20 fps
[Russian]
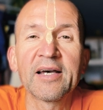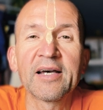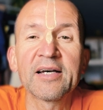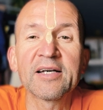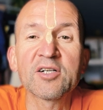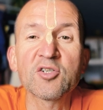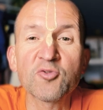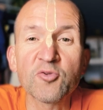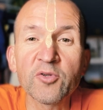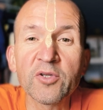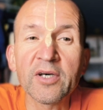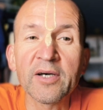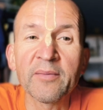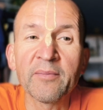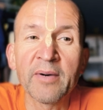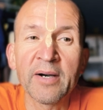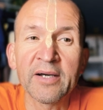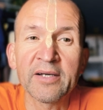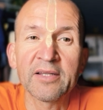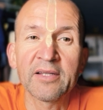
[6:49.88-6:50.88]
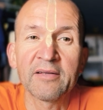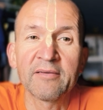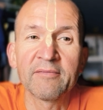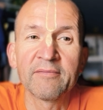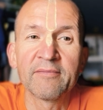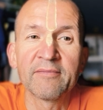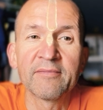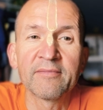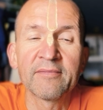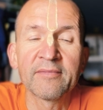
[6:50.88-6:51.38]
Шудха-бхакты,
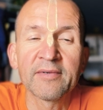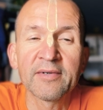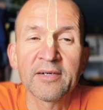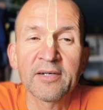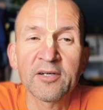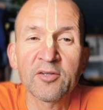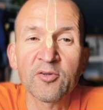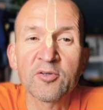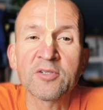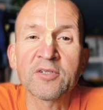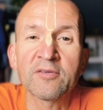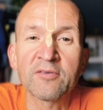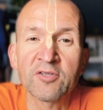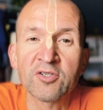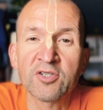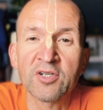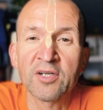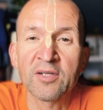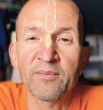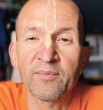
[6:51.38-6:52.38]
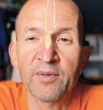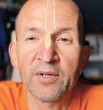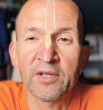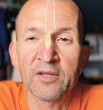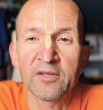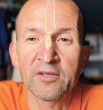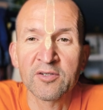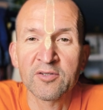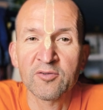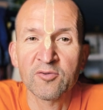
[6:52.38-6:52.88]
кто совершает
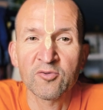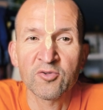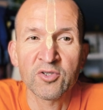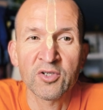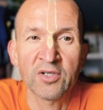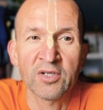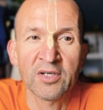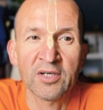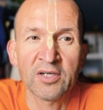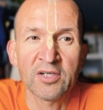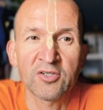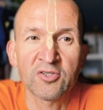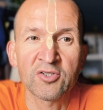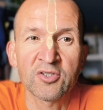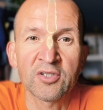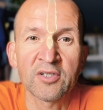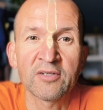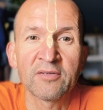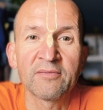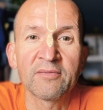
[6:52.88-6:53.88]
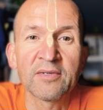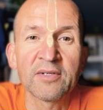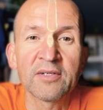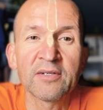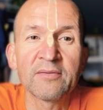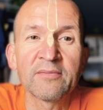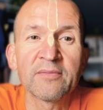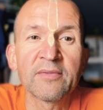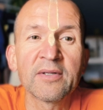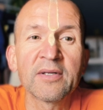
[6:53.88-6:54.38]
преданное служение Кришне,
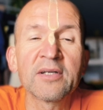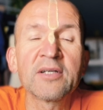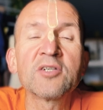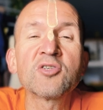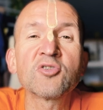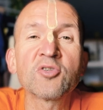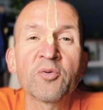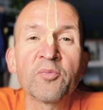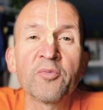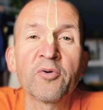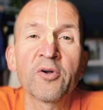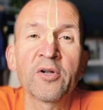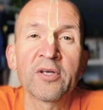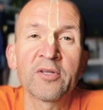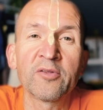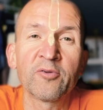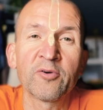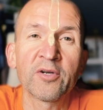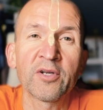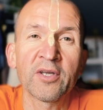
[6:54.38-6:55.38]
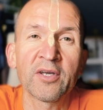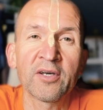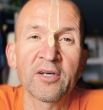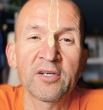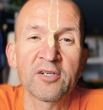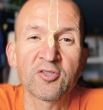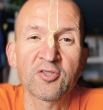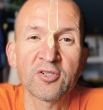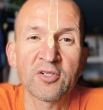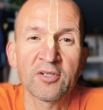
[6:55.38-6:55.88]
еще более дороги
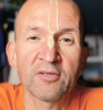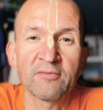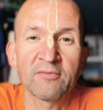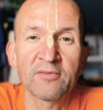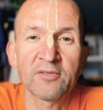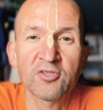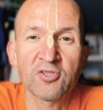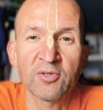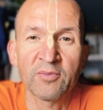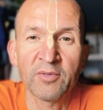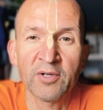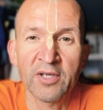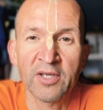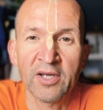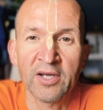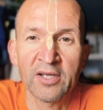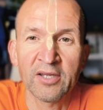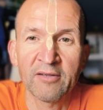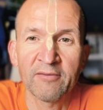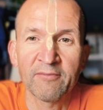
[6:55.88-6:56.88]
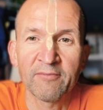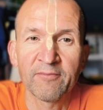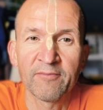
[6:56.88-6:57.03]
Кришне – чем гьяни.